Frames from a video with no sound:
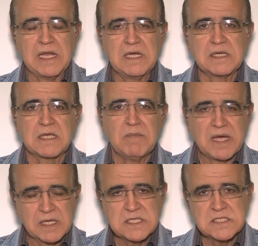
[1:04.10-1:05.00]
Alain
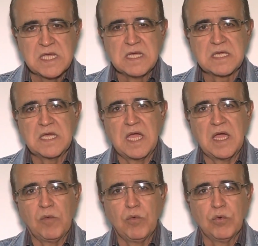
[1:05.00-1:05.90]
Guimarães, que
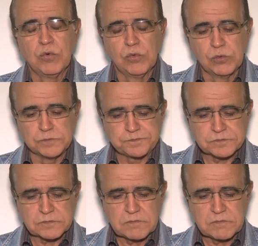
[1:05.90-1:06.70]
é o